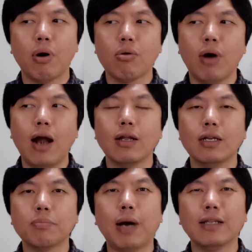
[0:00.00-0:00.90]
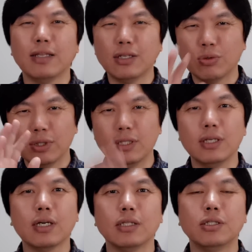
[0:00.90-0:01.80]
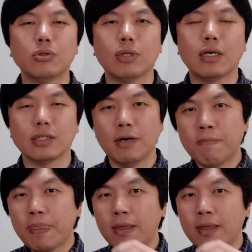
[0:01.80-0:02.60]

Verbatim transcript: 包括二零零八年那时候我记得也很清楚，当时